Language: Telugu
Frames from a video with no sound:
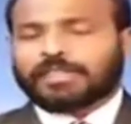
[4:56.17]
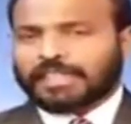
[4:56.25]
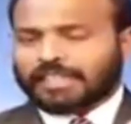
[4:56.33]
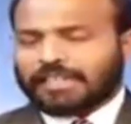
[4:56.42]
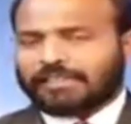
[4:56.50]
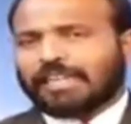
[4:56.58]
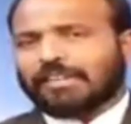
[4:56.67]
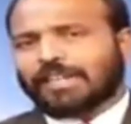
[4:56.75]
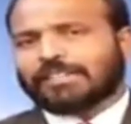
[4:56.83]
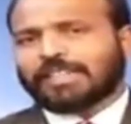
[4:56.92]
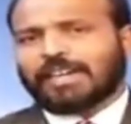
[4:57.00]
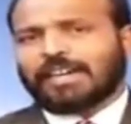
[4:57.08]
తిన్న
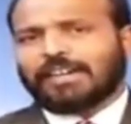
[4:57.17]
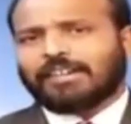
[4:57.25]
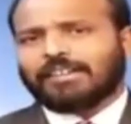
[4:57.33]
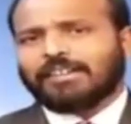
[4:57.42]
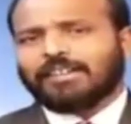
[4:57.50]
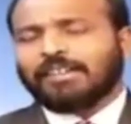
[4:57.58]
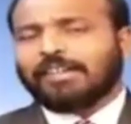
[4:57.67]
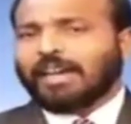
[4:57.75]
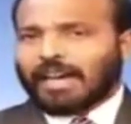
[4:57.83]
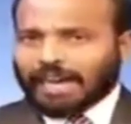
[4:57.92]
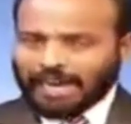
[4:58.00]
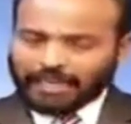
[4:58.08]
తర్వాత
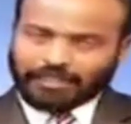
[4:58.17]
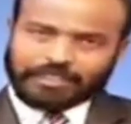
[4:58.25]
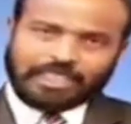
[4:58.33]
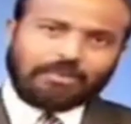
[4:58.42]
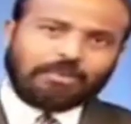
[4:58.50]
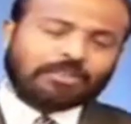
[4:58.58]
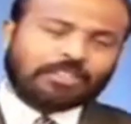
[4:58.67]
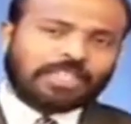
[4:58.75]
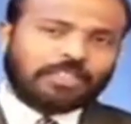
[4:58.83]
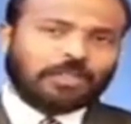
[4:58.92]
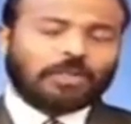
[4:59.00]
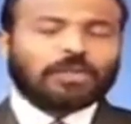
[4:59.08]
ఆయన దేవుని
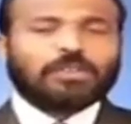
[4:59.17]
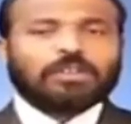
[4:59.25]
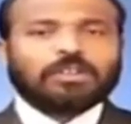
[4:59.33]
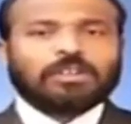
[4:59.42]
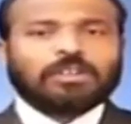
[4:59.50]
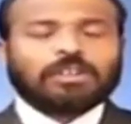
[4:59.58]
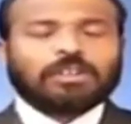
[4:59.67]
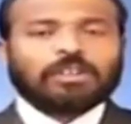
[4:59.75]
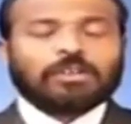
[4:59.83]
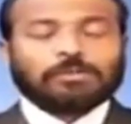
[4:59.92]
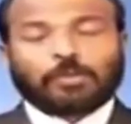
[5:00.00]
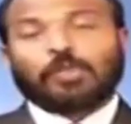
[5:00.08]
సన్నిధిలో
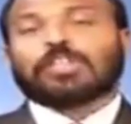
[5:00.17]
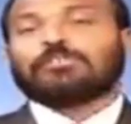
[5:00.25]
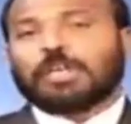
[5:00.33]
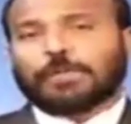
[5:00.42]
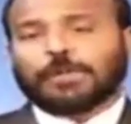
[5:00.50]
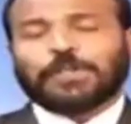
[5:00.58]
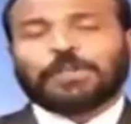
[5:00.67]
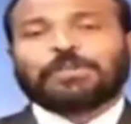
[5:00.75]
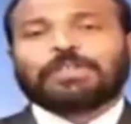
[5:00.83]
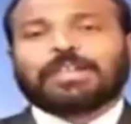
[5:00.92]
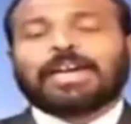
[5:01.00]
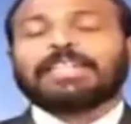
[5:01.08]
దూరం అయిపోయాడు
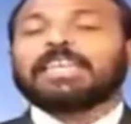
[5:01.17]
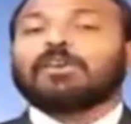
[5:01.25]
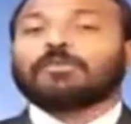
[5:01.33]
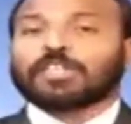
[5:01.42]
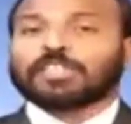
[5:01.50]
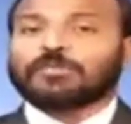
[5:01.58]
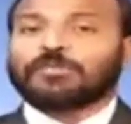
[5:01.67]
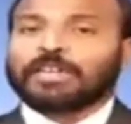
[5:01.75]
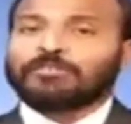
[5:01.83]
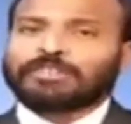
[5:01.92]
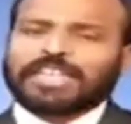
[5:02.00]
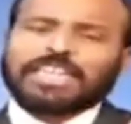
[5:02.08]
అంటే ఆ
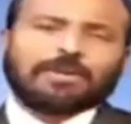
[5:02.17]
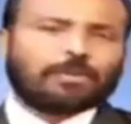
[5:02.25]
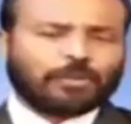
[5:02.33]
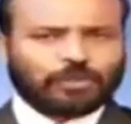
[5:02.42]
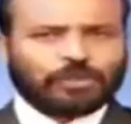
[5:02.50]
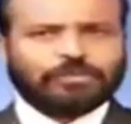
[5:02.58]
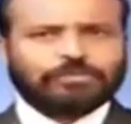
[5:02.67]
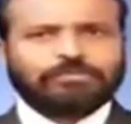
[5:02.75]
వృక్షఫలం తినకముందు